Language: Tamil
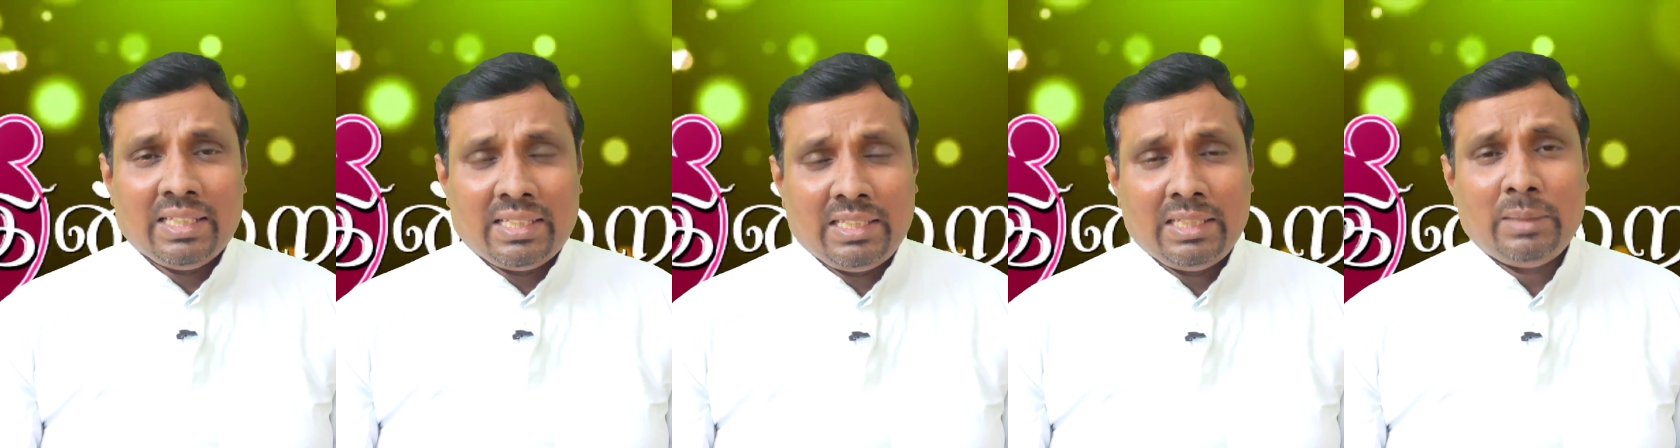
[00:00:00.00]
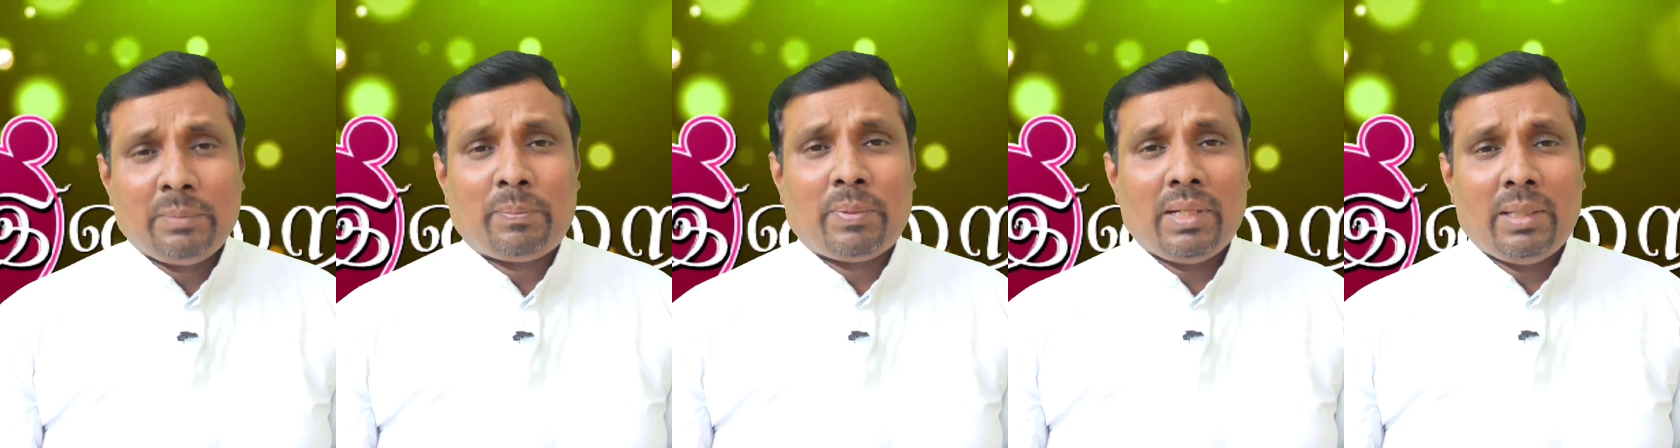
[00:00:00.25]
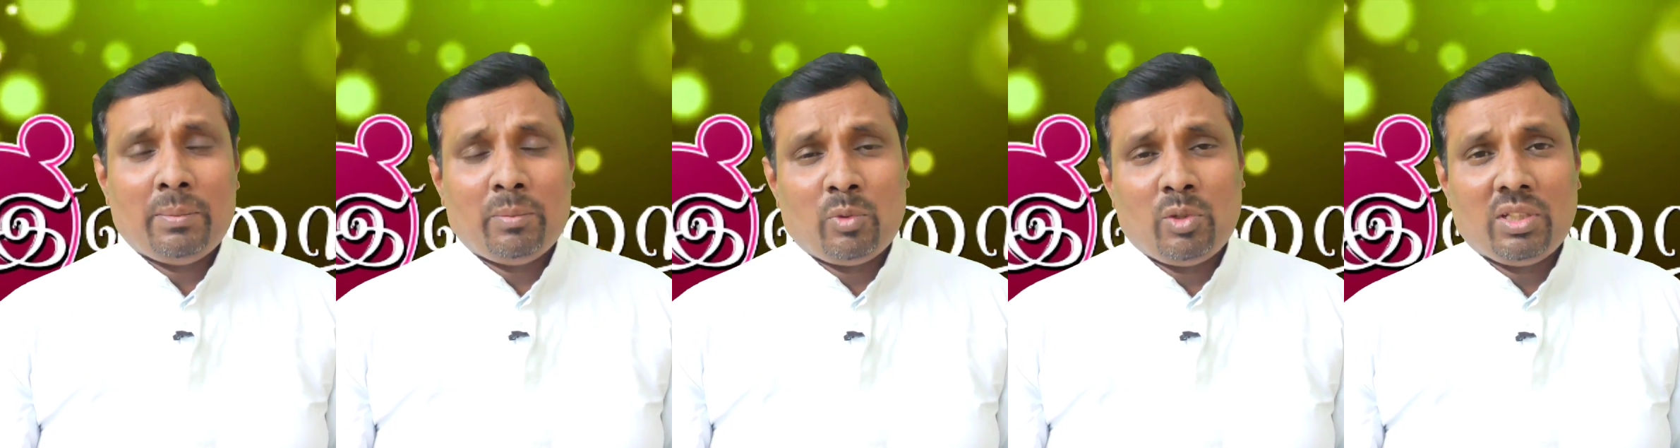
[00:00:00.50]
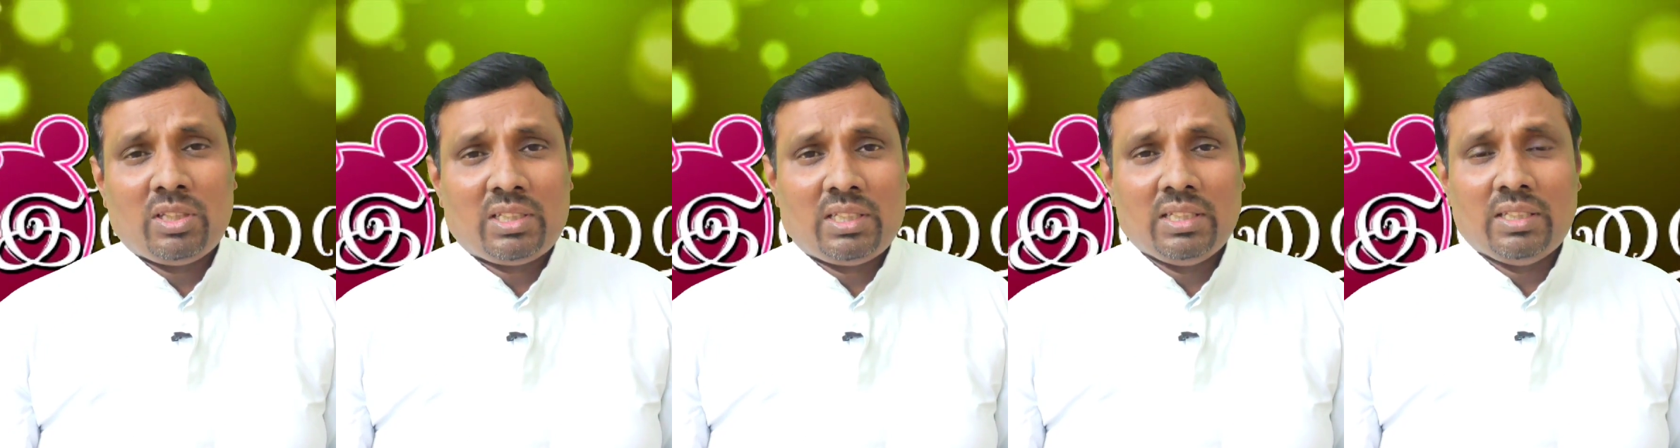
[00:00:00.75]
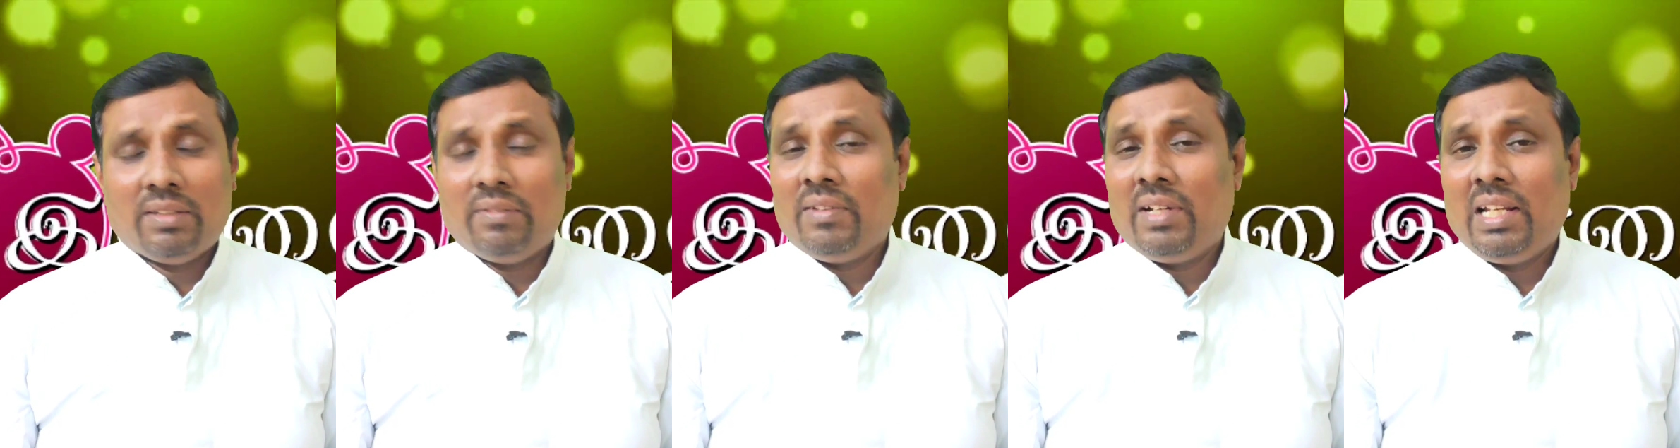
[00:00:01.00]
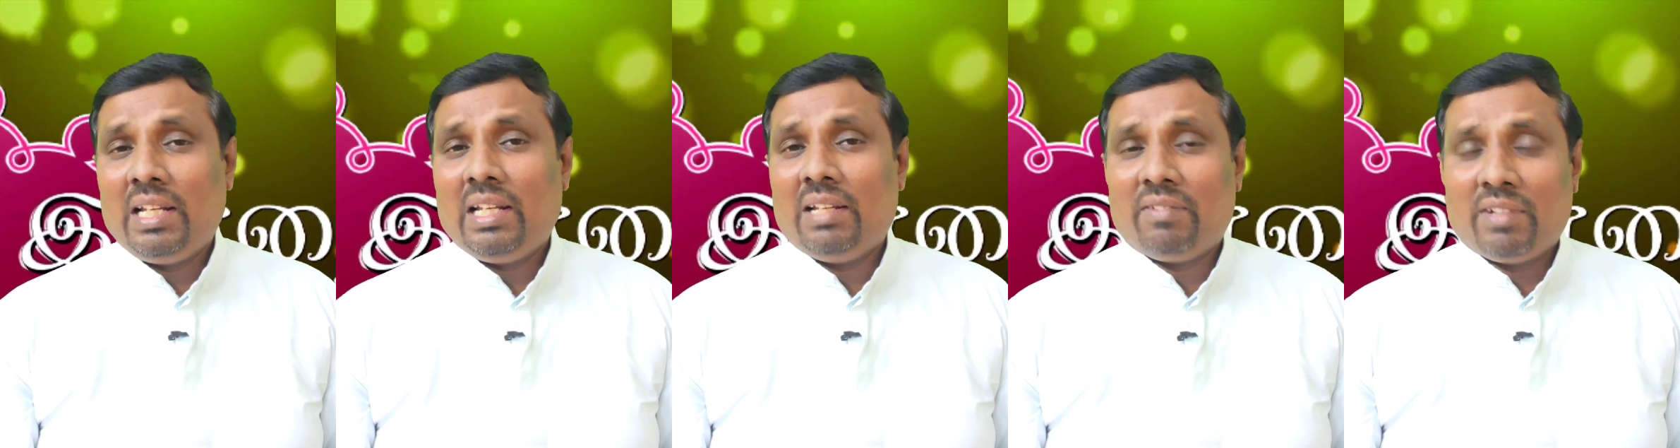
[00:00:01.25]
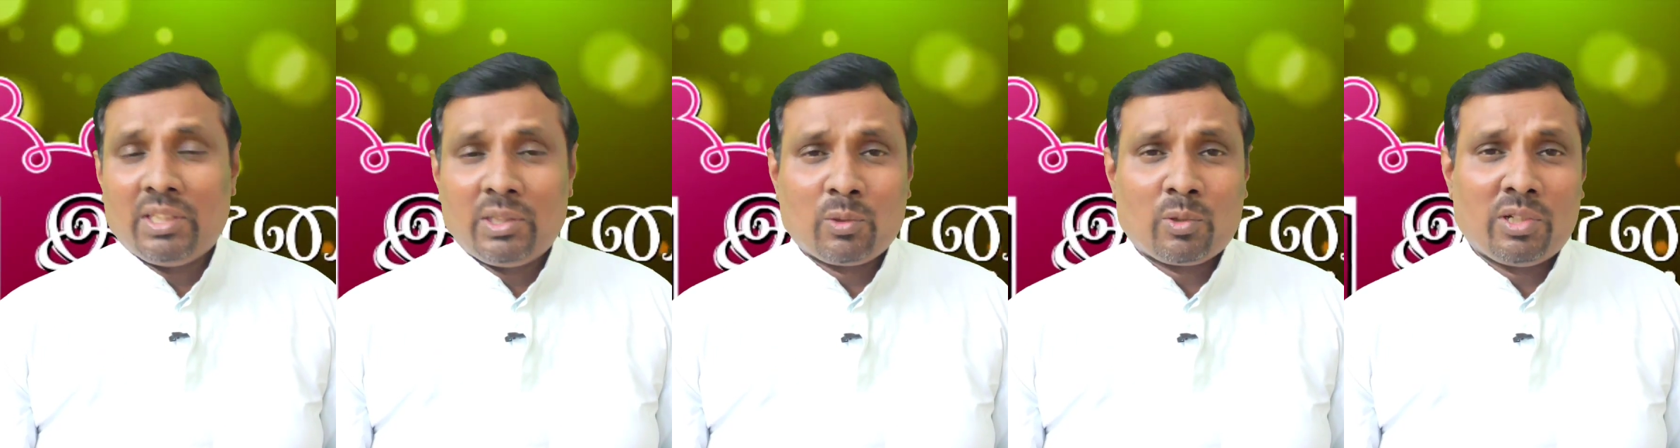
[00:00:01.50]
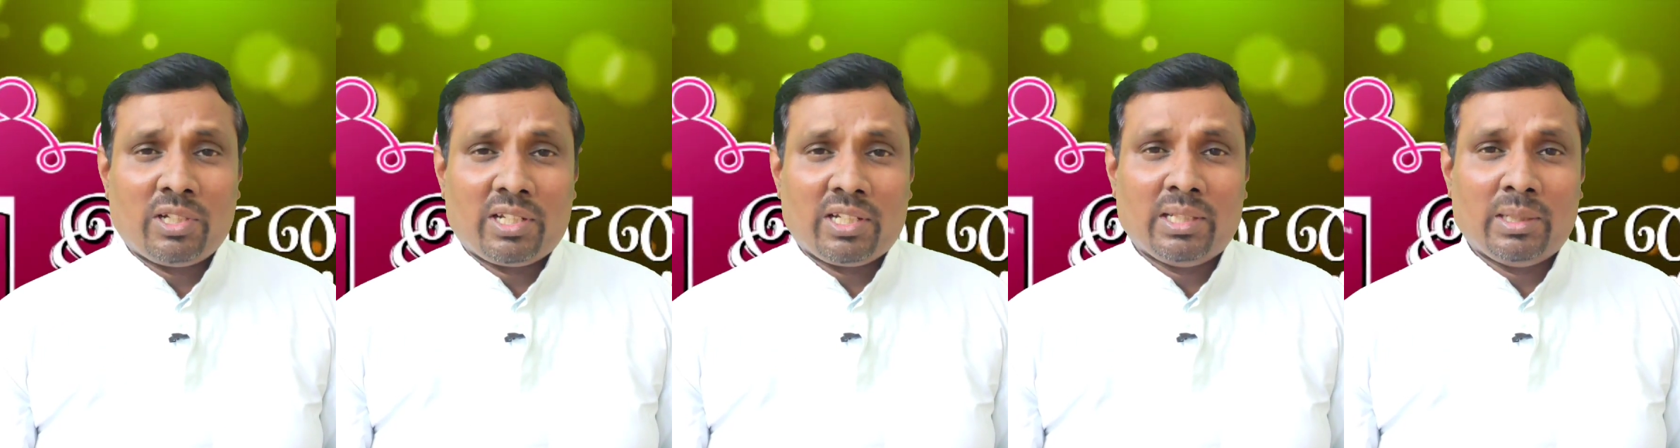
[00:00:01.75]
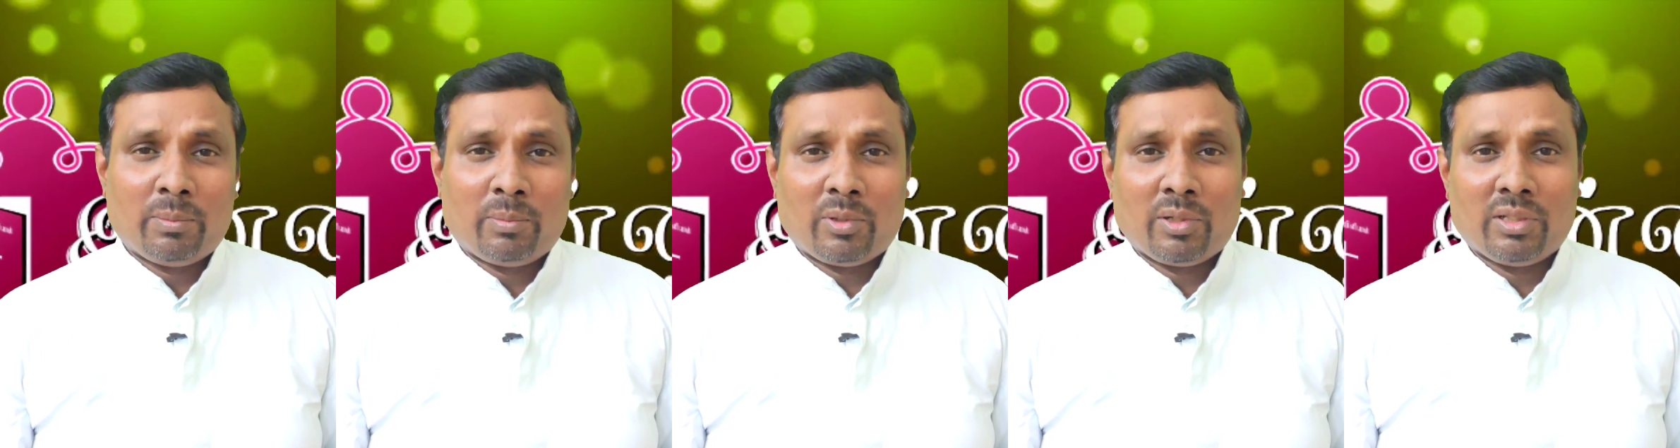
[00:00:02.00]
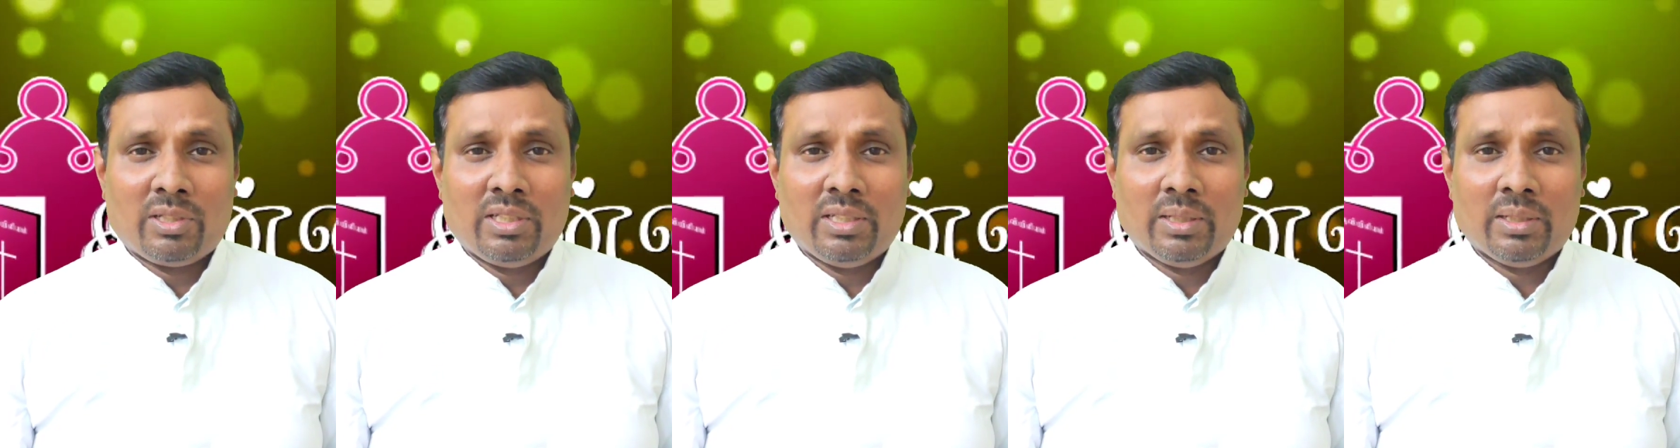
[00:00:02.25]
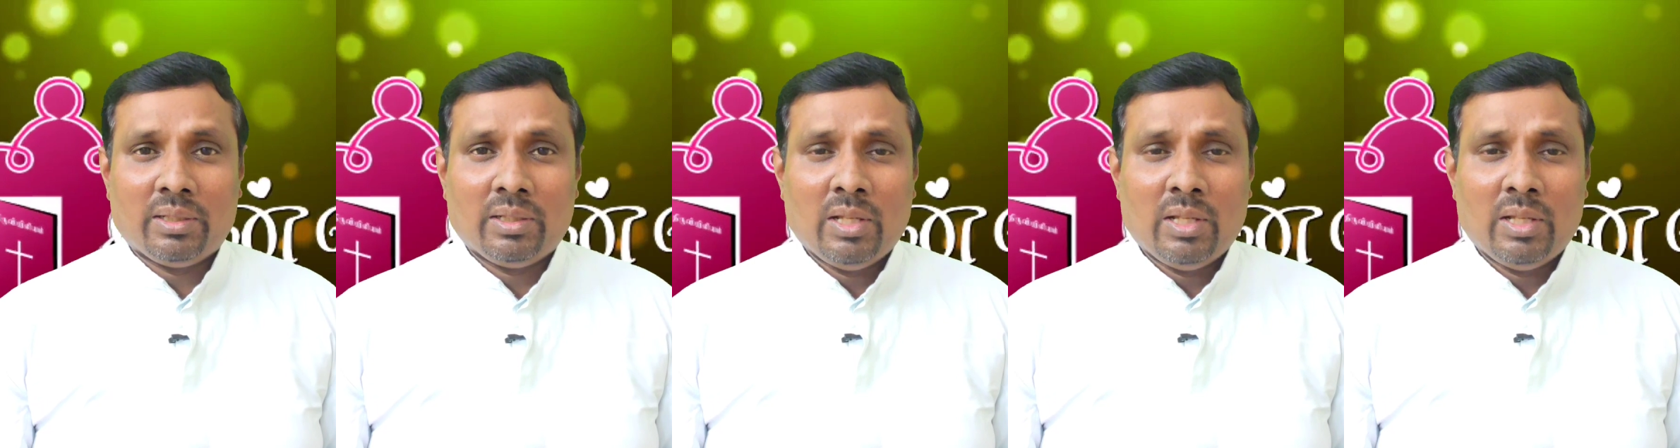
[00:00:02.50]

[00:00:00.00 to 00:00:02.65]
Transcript: திருப்பலி முடித்து வெளியிலே வந்து கொண்டிருந்த பொழுது